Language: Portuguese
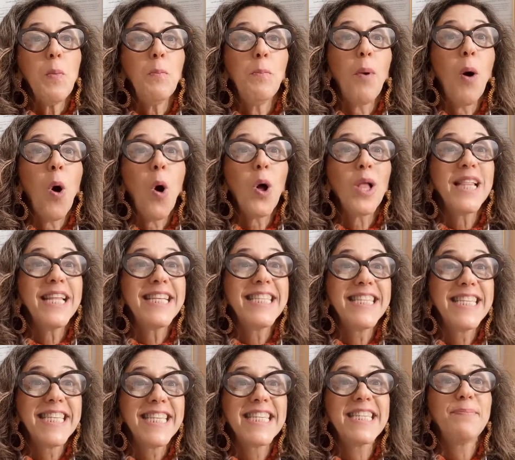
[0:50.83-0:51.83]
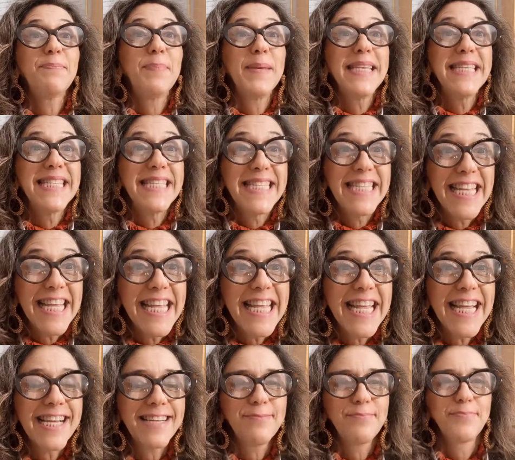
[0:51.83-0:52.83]

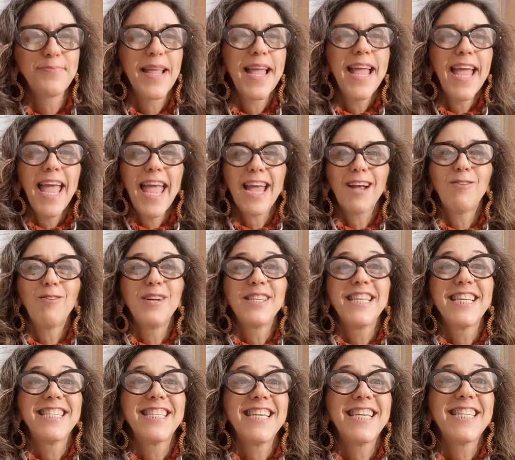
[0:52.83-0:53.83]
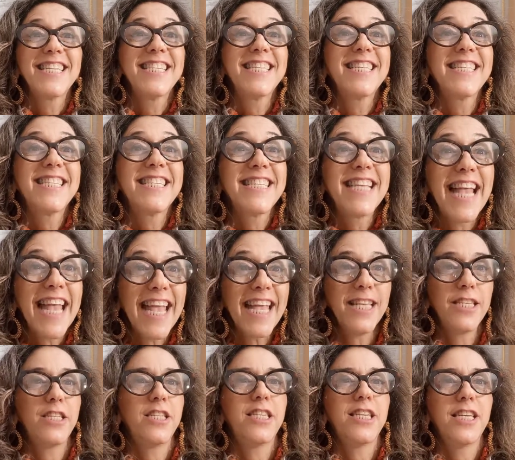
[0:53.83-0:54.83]
Polidispisia é quando a gente
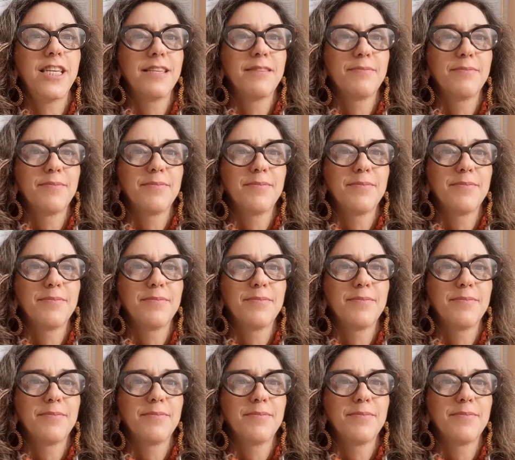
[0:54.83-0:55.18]
sente